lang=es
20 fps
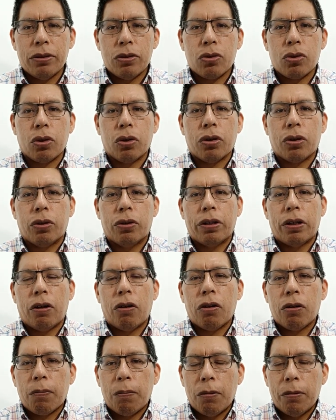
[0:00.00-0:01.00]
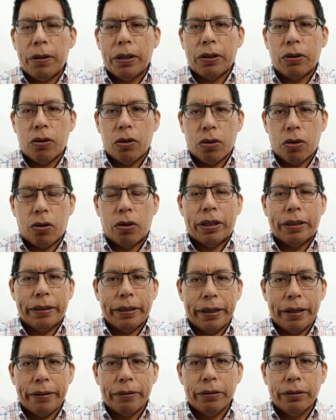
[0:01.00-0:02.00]
soy contador público
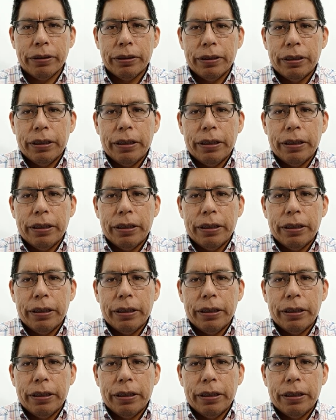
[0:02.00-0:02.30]
colegiado